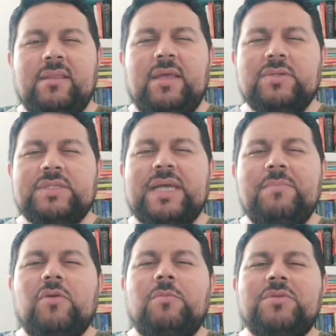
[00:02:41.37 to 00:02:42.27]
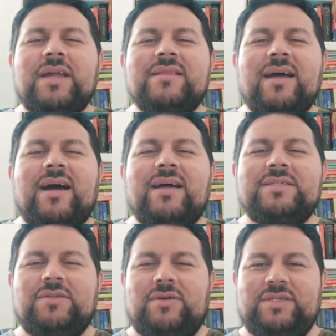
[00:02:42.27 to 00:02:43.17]
Deus sabe como tratar
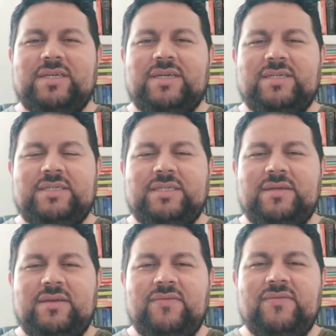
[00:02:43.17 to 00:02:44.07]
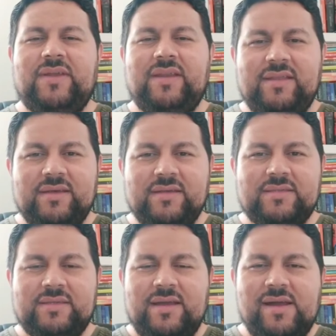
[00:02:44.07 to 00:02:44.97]
as nossas
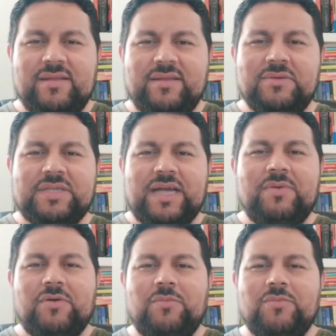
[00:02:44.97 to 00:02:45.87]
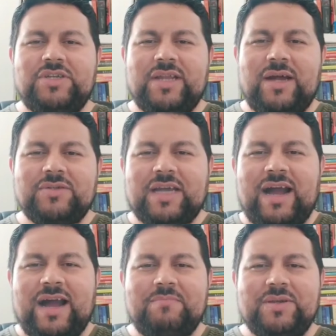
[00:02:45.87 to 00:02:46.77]
feridas. Deus sabe como tirar os
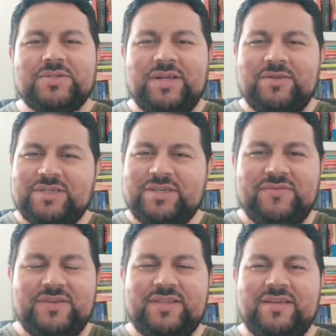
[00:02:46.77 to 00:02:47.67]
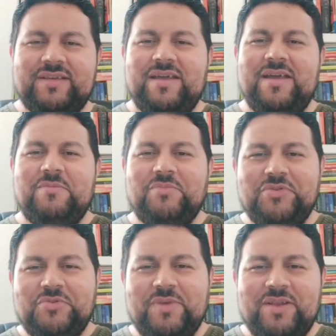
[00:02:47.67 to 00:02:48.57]
carrapichos da nossa vida.
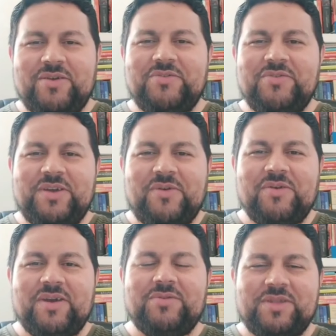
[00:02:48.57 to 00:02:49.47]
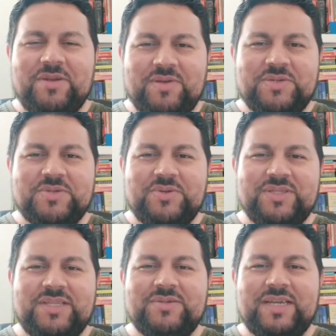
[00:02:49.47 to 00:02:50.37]
Muito melhor do que qualquer outra
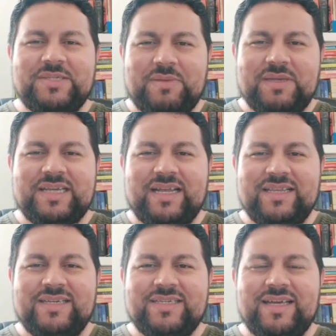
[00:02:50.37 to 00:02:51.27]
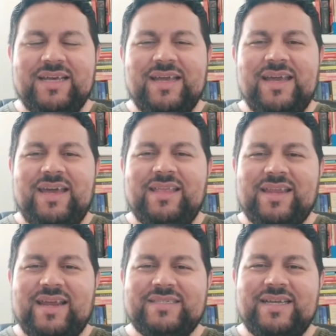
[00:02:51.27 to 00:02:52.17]
pessoa, Deus é especialista em
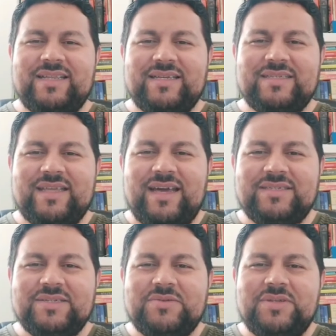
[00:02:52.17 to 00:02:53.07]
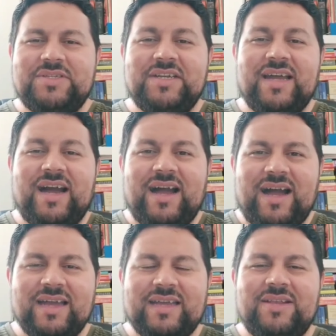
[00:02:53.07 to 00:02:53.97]
trazer anestésico e
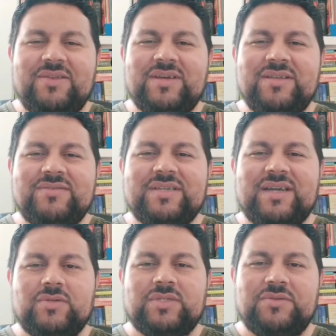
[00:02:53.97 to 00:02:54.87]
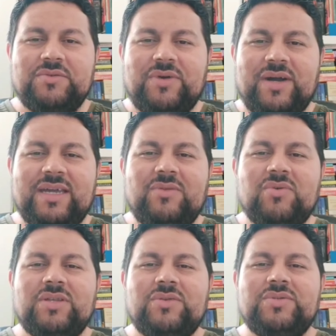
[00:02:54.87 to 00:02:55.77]
tirar aquilo que nos causa dor, aquilo
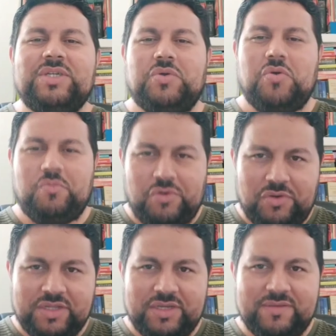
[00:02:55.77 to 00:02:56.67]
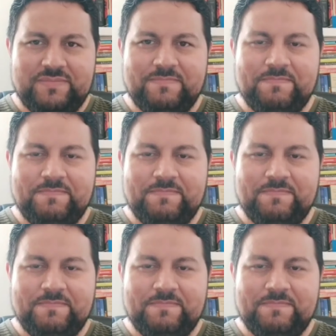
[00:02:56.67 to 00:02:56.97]
que nos incomoda.